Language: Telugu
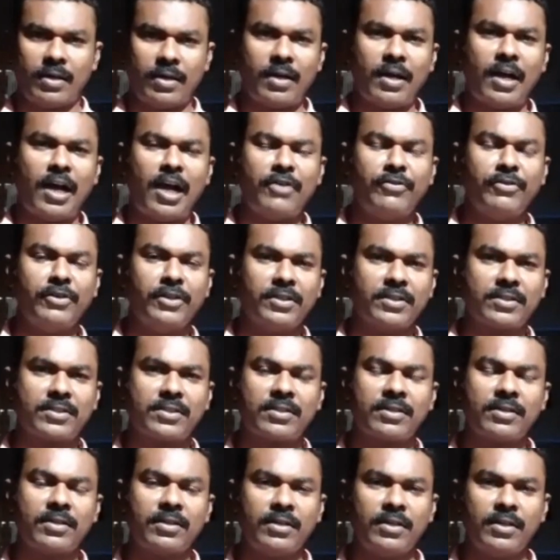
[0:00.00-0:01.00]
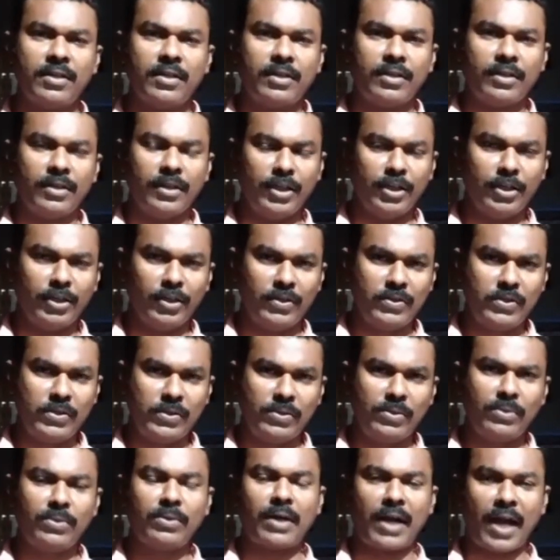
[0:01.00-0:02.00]
హై వ్యూవర్స్ ఈరోజు
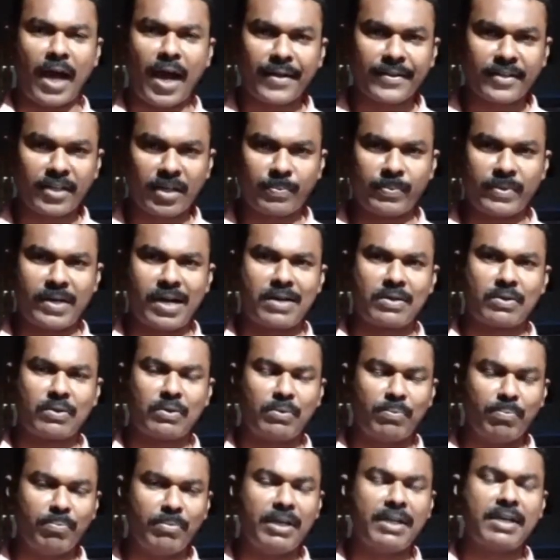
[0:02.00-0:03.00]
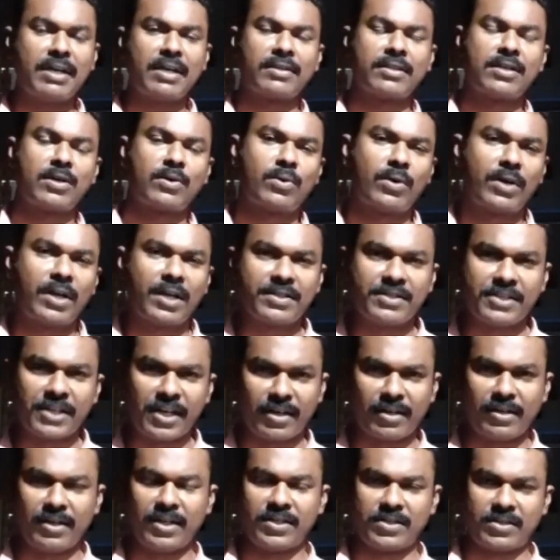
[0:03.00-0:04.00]
నాతో పాటు మీరంతా కూడా
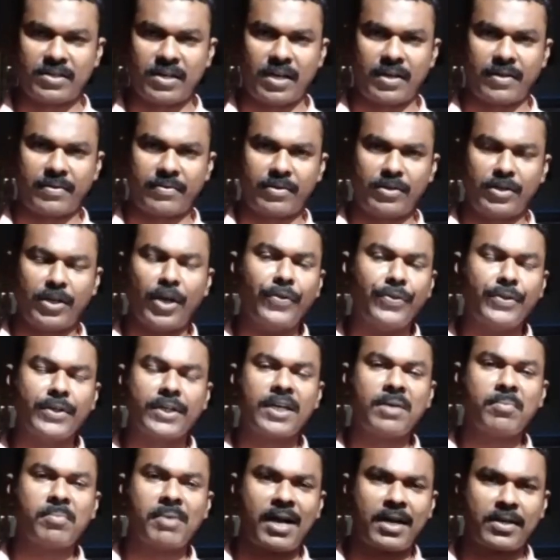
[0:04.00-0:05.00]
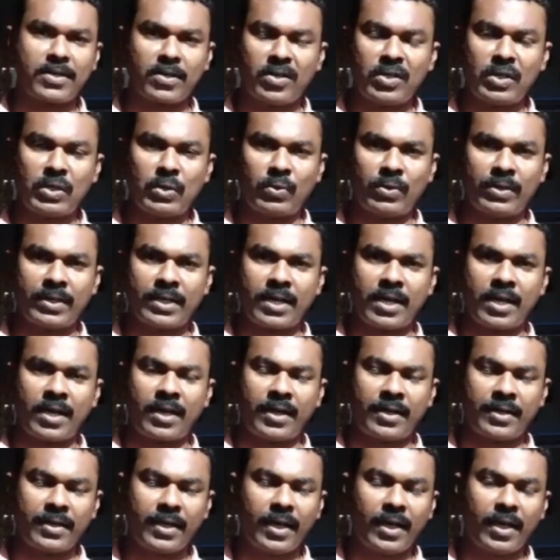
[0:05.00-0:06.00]
జర్నలిస్ట్లే ఎందుకు ఈ మాట అంటూ
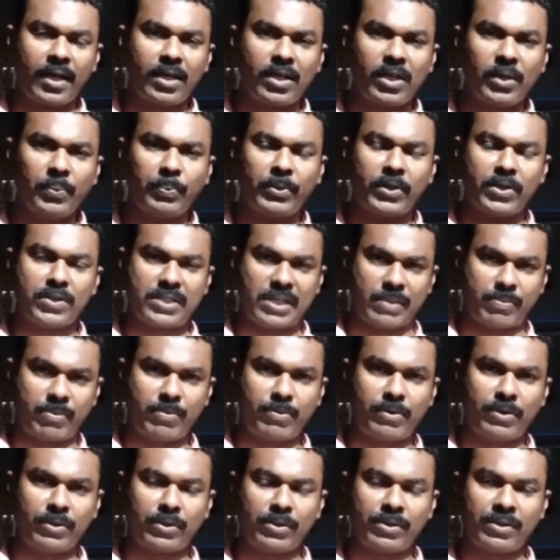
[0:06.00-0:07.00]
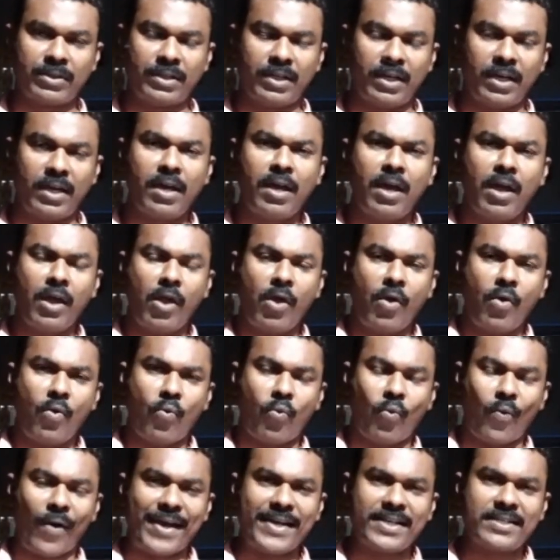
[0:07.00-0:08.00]
ఉంటున్నానంటే ఇప్పుడు చెప్పబోతుంది
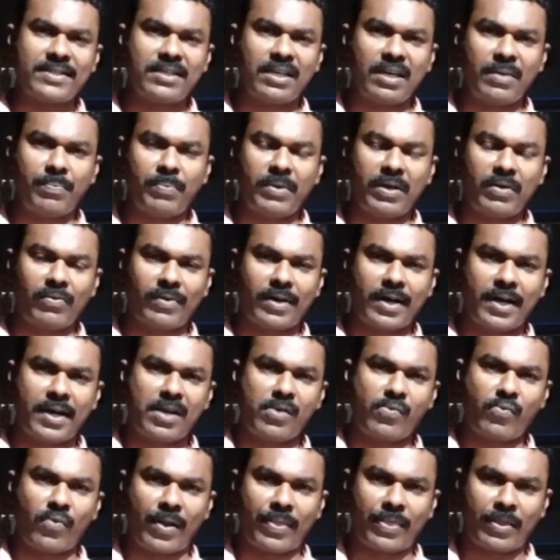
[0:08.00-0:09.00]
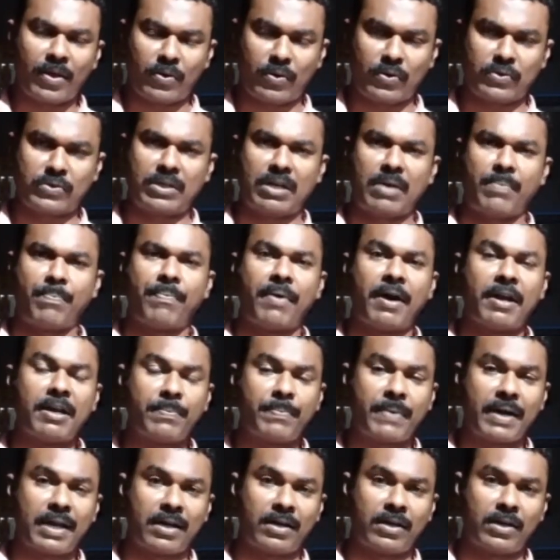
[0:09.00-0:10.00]
వైసీపీ వారి వంద రోజుల
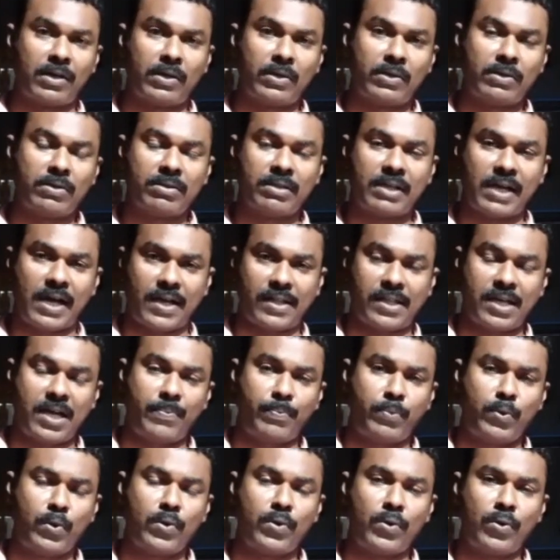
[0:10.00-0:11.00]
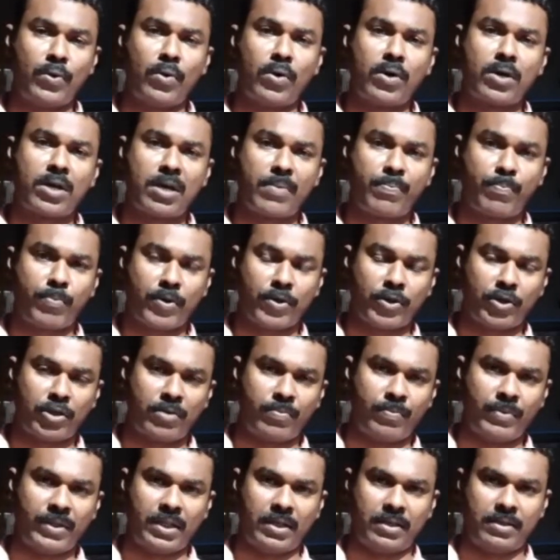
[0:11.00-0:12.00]
పరిపాలనలో దాదాపు నూట
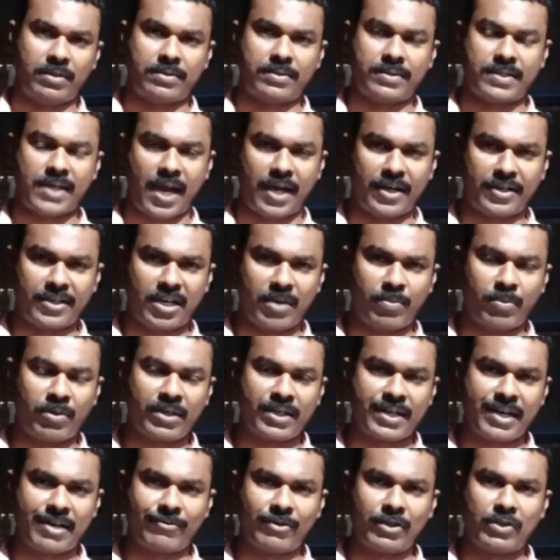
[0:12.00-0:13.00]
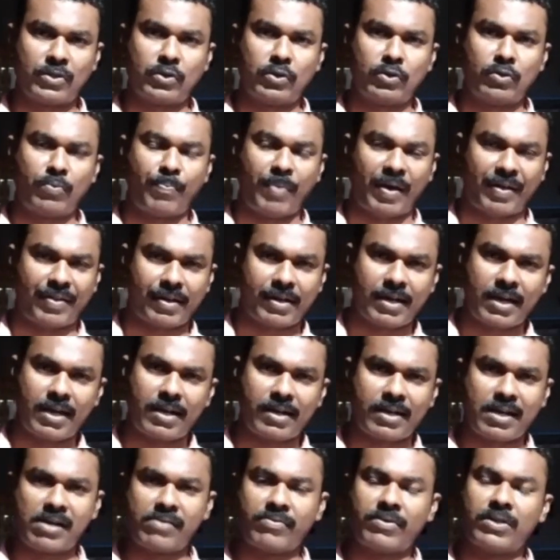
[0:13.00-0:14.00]
పంతొమ్మిది సంక్షేమం కావచ్చు
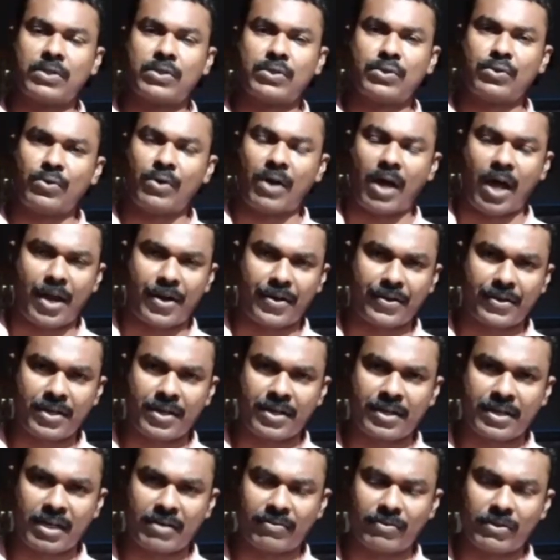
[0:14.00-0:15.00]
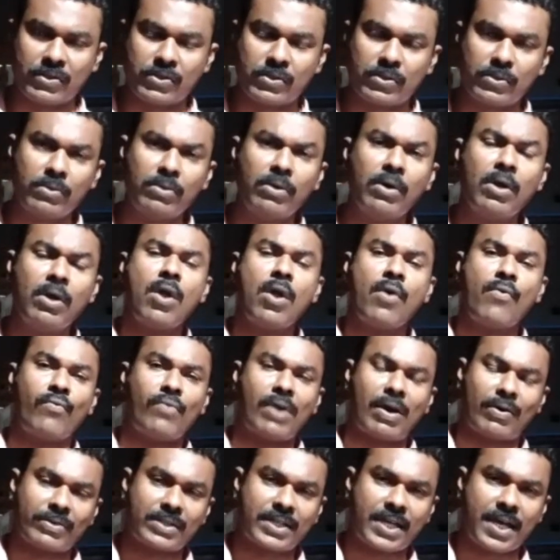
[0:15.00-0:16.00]
పథకాలు కావచ్చు ఆరోగ్యం కావచ్చు
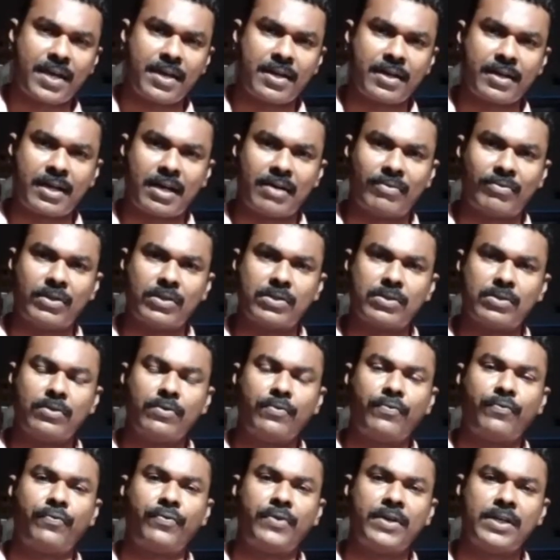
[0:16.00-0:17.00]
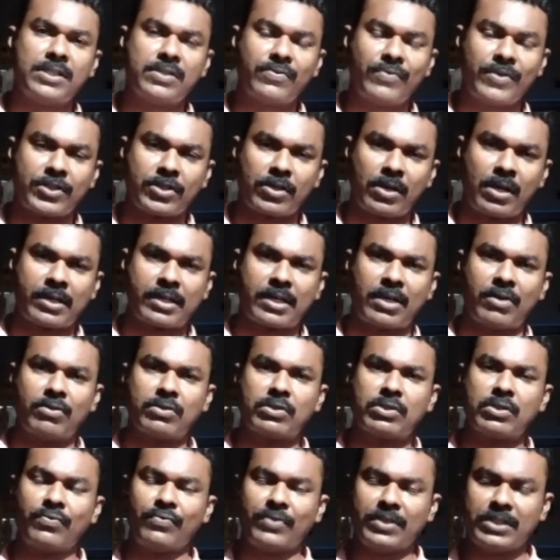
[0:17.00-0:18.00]
వ్యవసాయం కావచ్చు ఫీజు విషయంలో
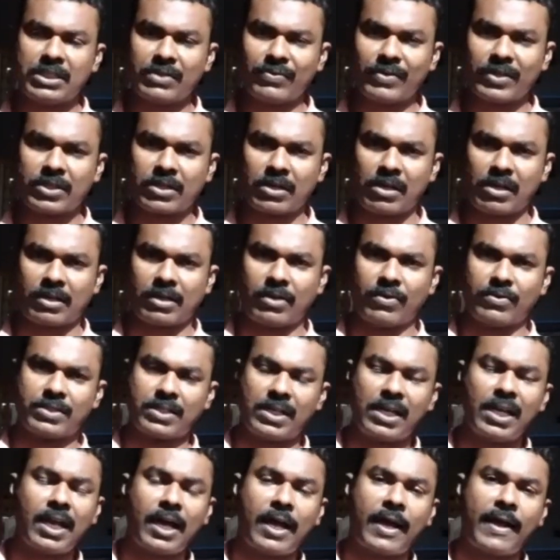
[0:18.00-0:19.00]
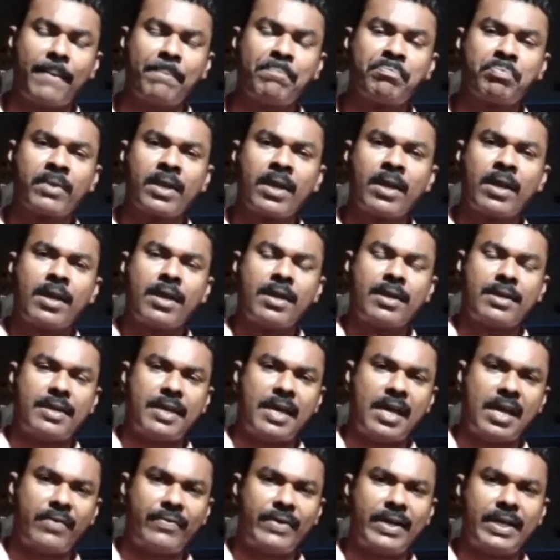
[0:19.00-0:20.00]
కావచ్చు విద్య విషయంలో కావచ్చు ఇలా
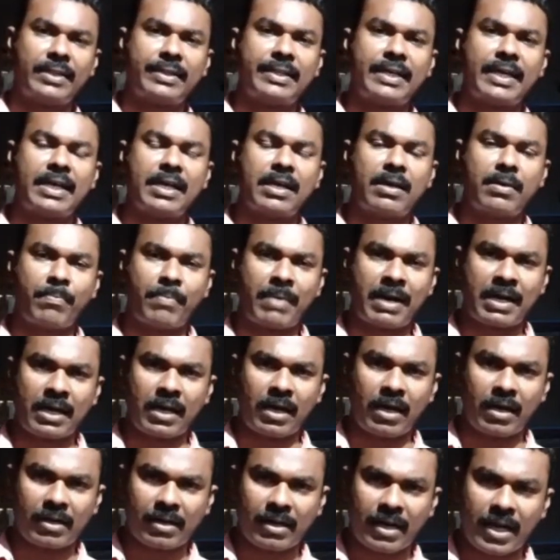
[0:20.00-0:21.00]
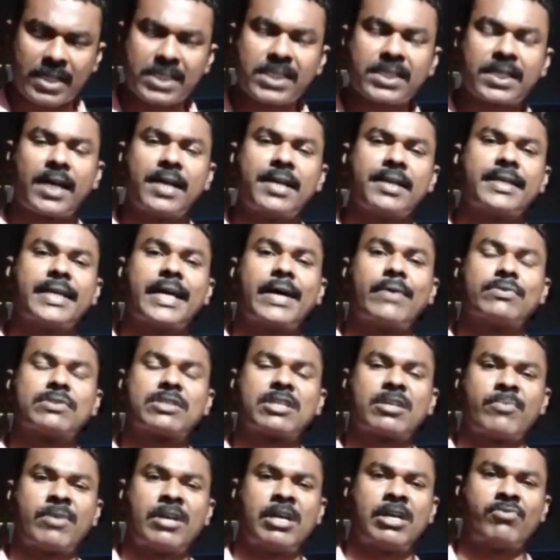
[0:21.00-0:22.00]
ఏవైతే మన రాష్ట్రానికి
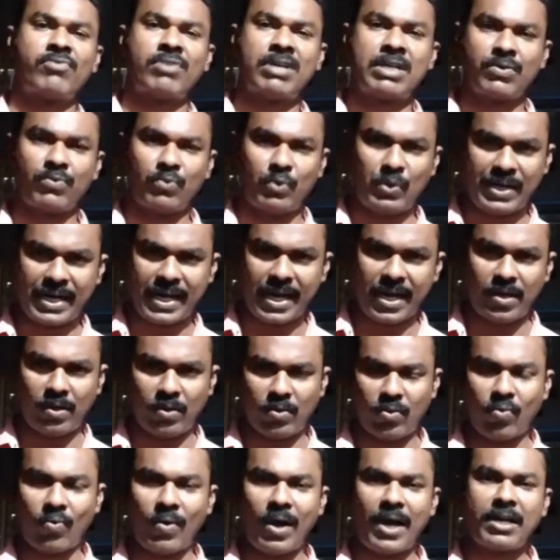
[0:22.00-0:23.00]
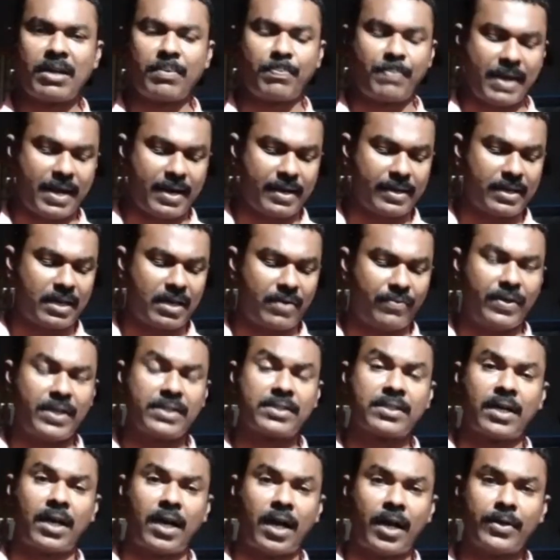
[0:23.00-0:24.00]
అవసరమైనటువంటి ఉన్నాయో వాటి పరంగా
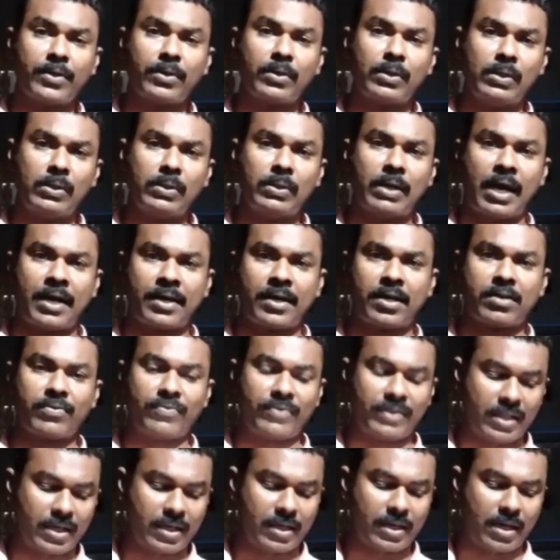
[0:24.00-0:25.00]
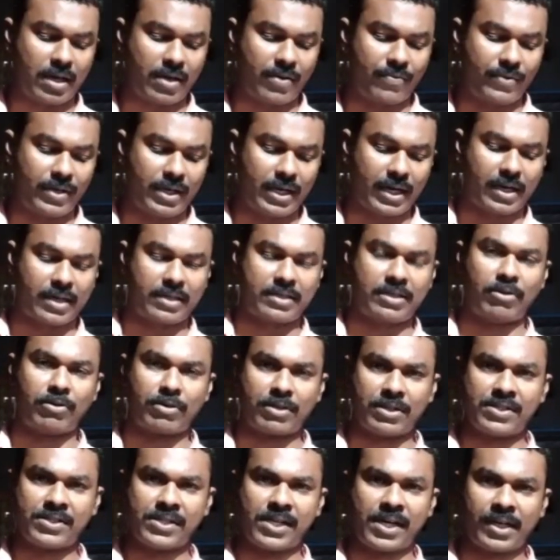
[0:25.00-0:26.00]
వేసిన అడుగులు అన్నట్టు విధంగా వీరిక్కడ
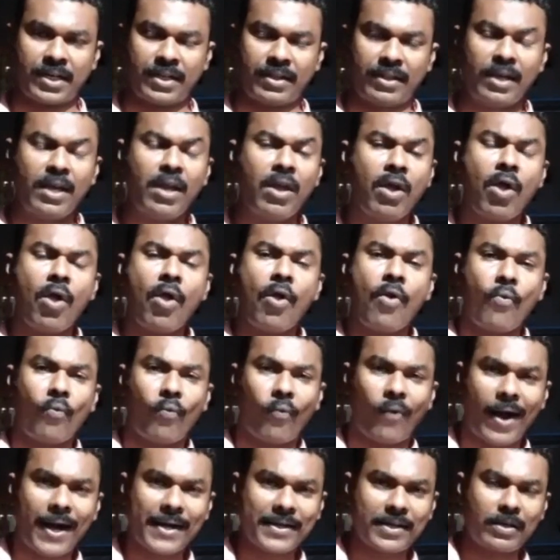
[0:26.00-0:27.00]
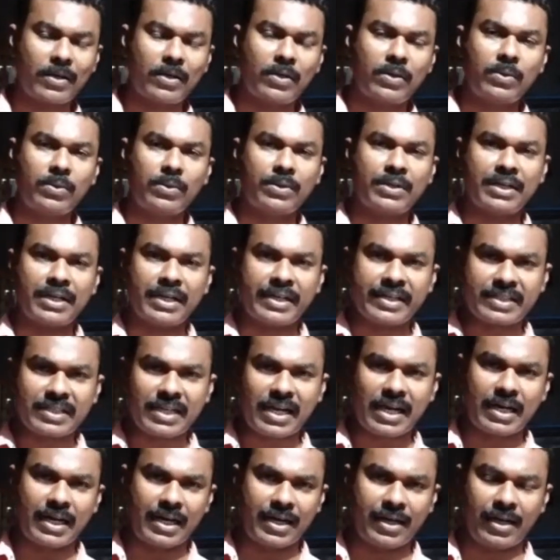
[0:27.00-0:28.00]
చవటం జరిగింది వాటిలో
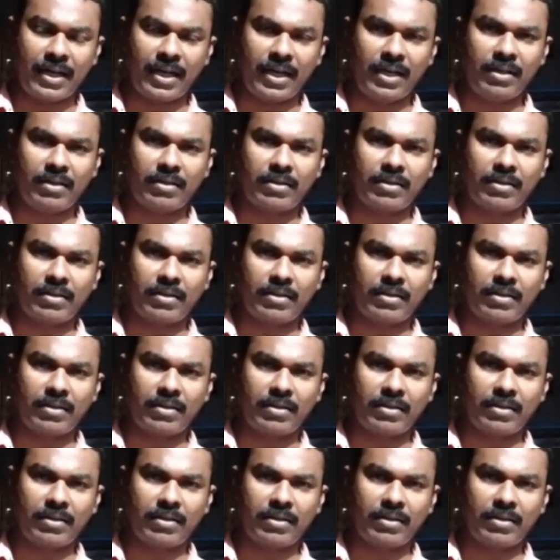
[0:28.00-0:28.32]
నిజాలెన్ని